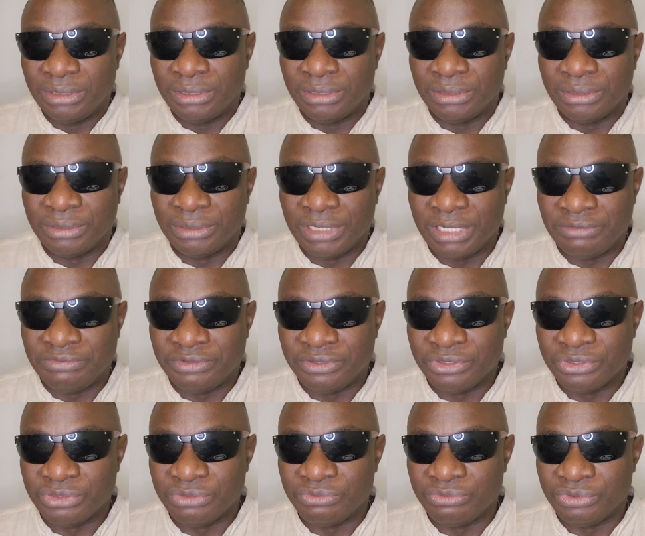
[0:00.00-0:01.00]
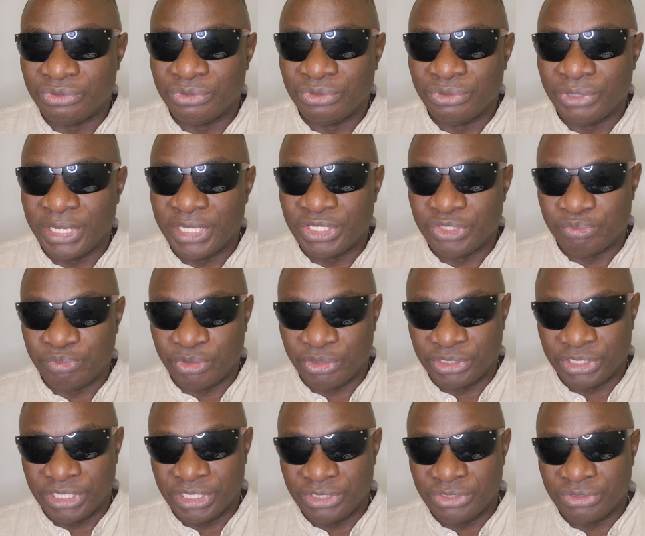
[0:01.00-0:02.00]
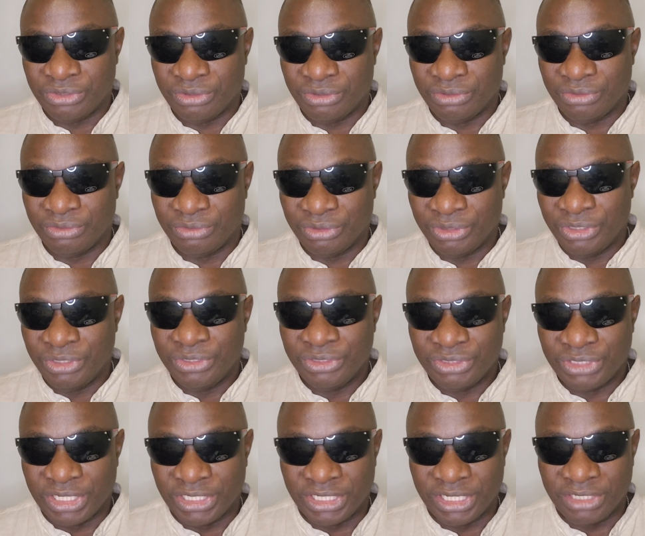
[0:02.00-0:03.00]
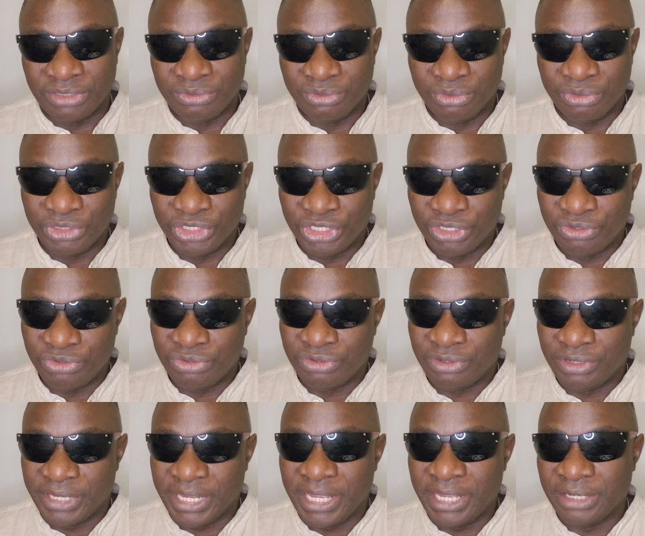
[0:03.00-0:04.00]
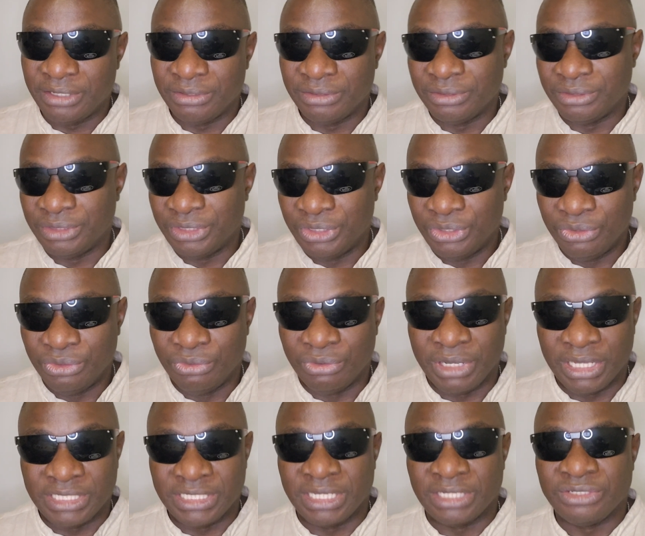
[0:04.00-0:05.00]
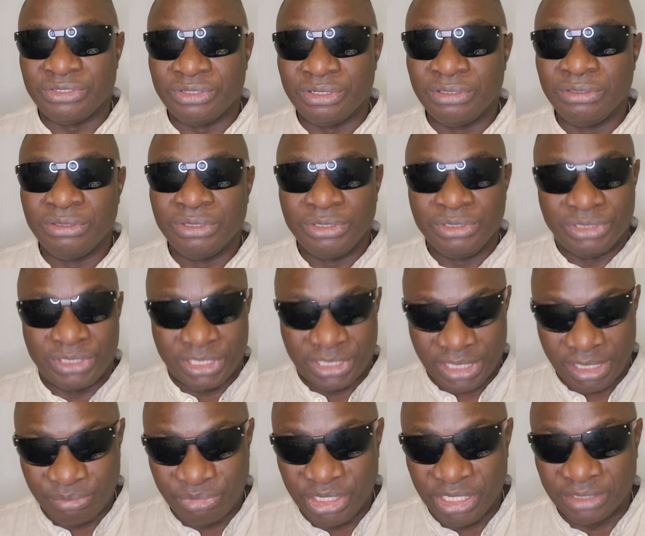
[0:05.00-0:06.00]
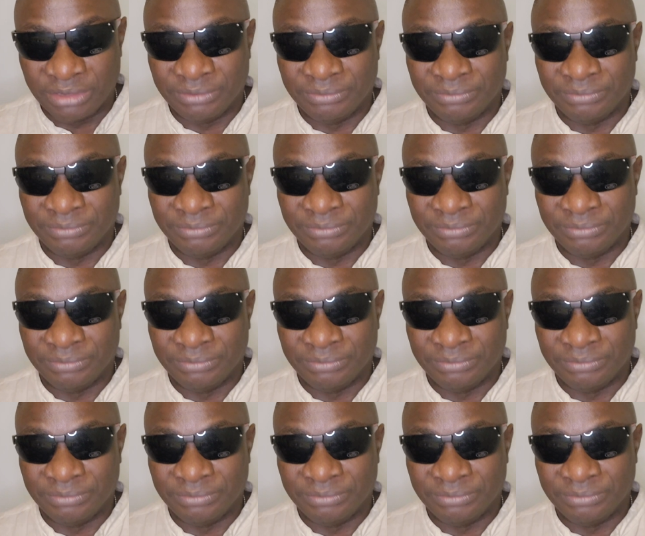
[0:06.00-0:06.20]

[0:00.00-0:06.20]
euh, la France veut exporter son, sa technologie nucléaire euh, au Kazakhstan. C'est très bien.